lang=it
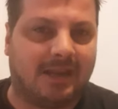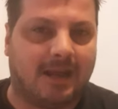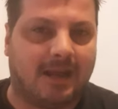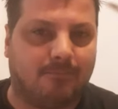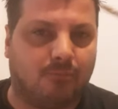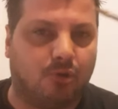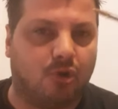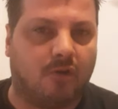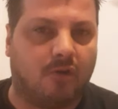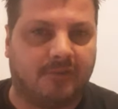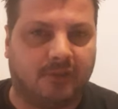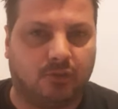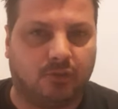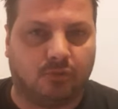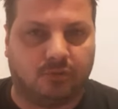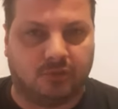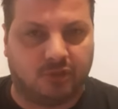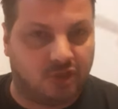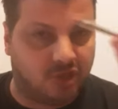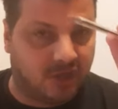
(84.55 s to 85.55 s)
Rambo 9
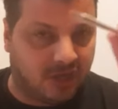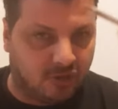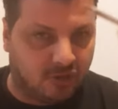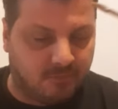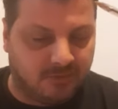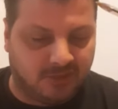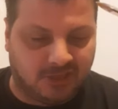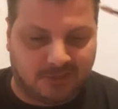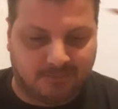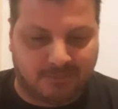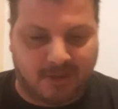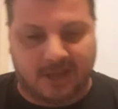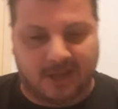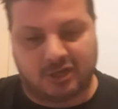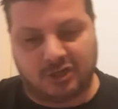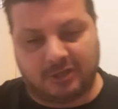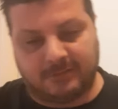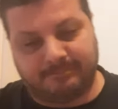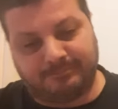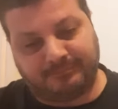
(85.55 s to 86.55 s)
12 che non mi
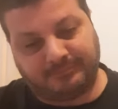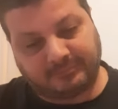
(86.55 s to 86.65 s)
dispiace.